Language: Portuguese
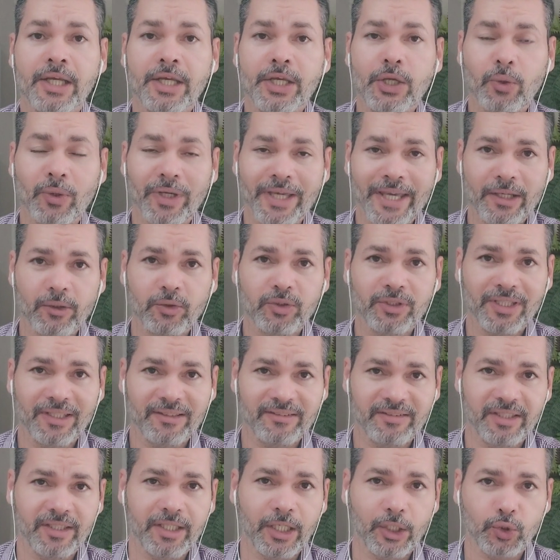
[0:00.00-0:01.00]
eu quero
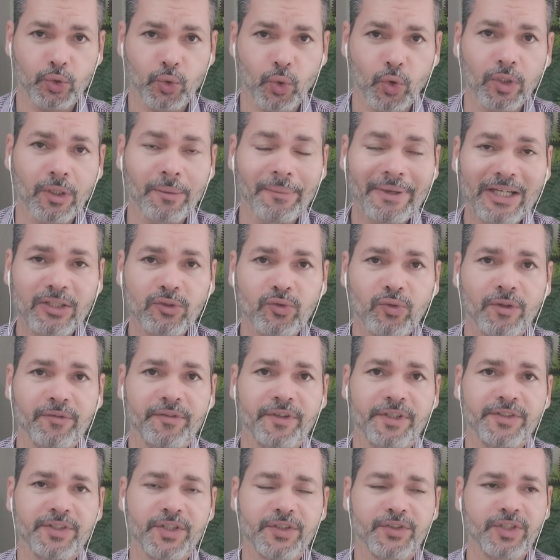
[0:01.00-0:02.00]
trazer à tona mais uma
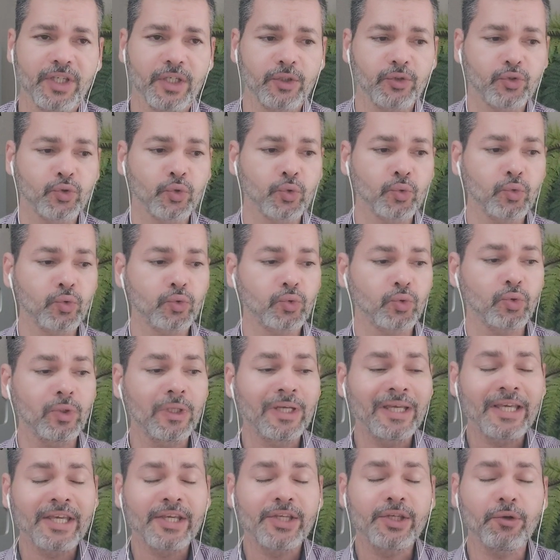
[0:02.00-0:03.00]
vez esse assunto
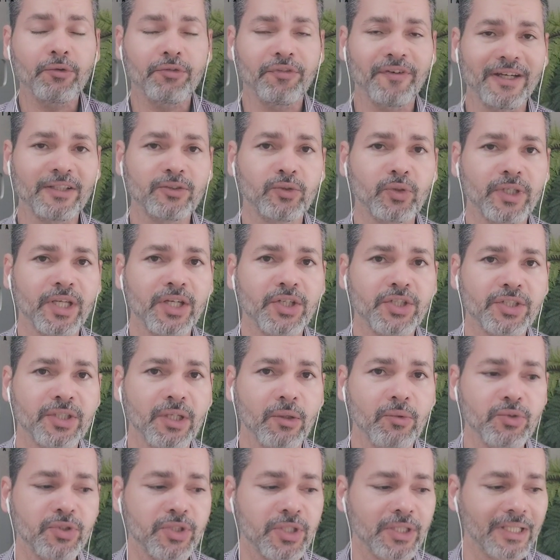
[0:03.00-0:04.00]
e eu faço
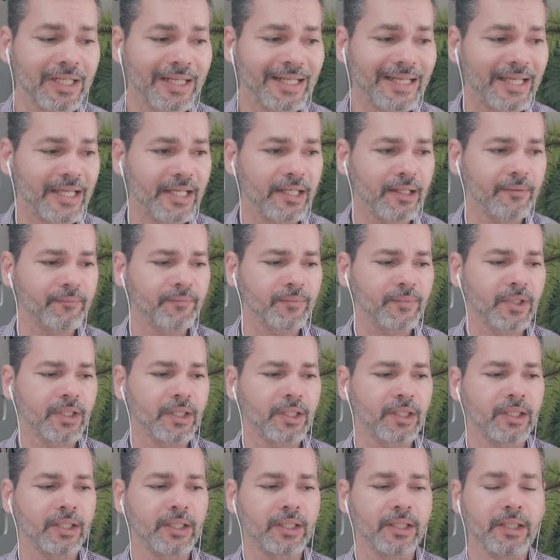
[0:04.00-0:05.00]
questão de ler
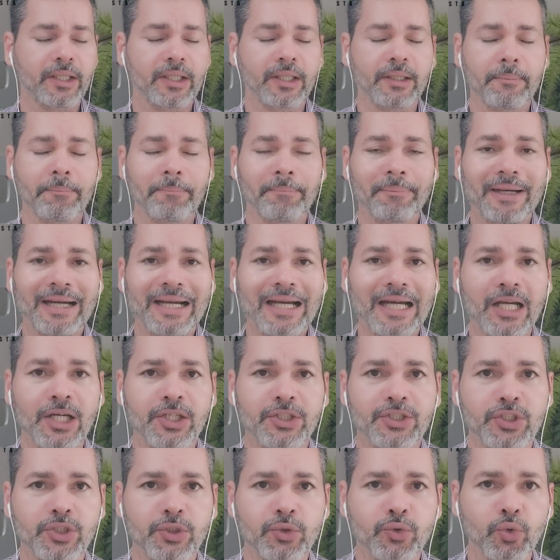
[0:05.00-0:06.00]
a ah,
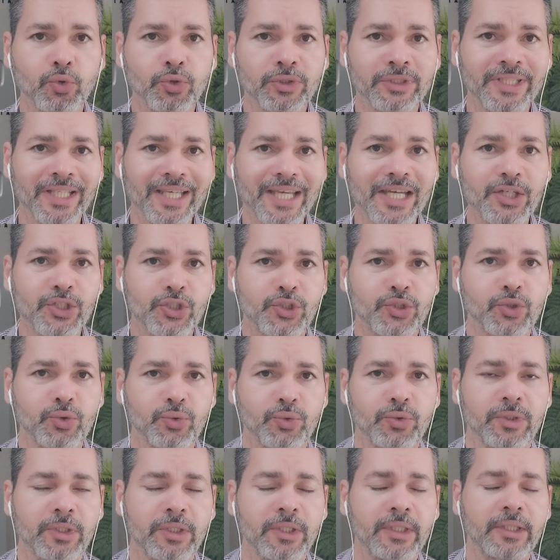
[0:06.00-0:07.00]
parte do
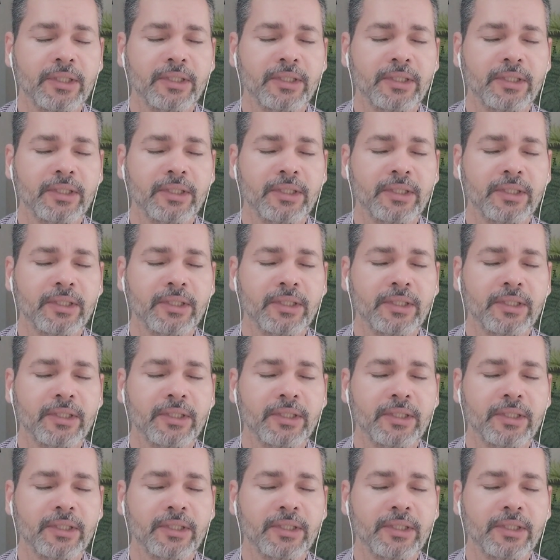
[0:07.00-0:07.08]
texto